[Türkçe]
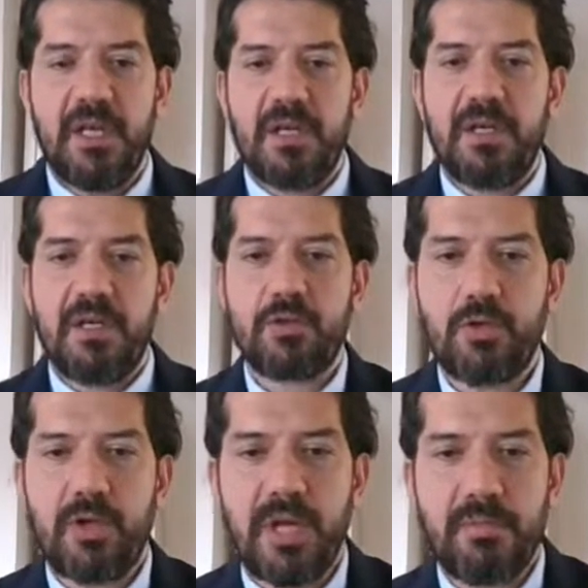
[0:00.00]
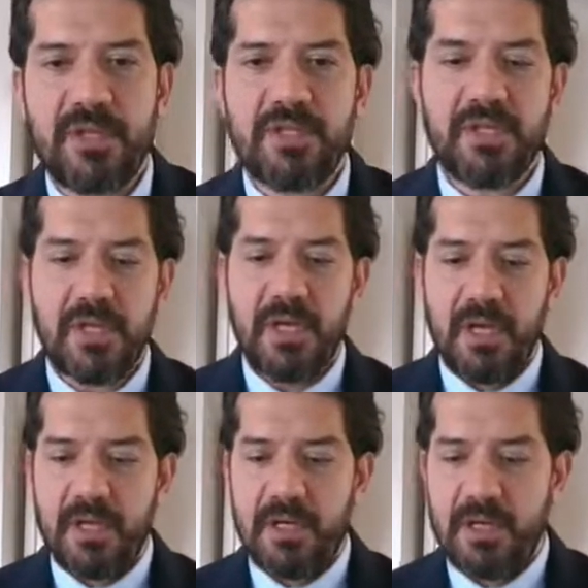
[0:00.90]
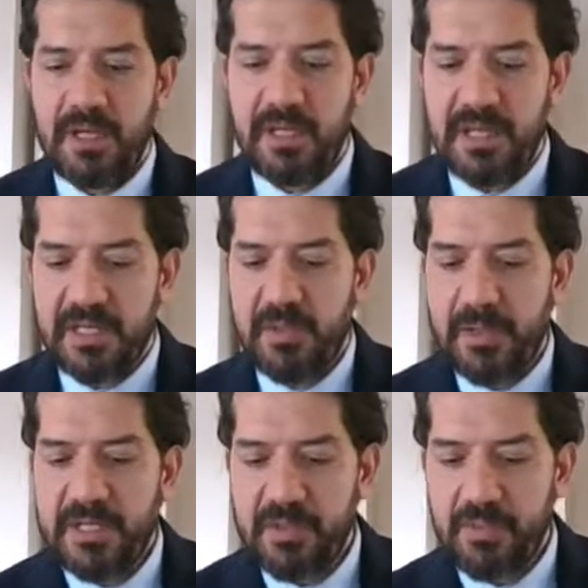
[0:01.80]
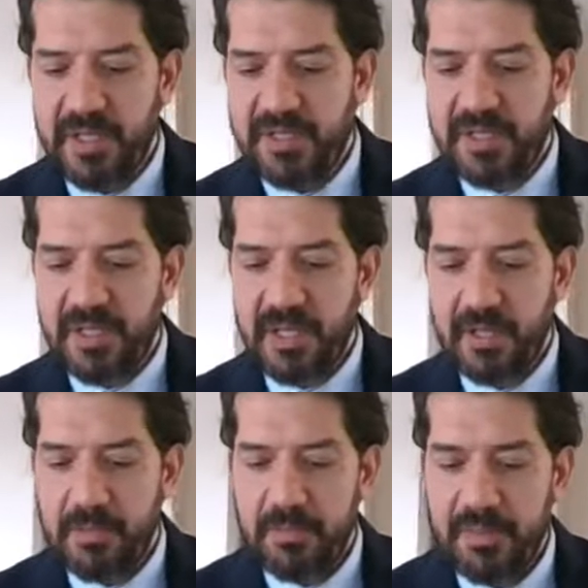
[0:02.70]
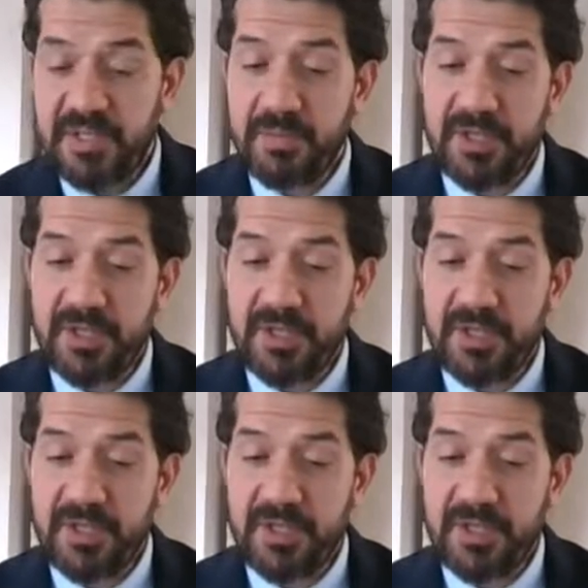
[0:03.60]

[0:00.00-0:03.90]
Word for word: e, söylenmesi e, ileride bence piyasaya biz,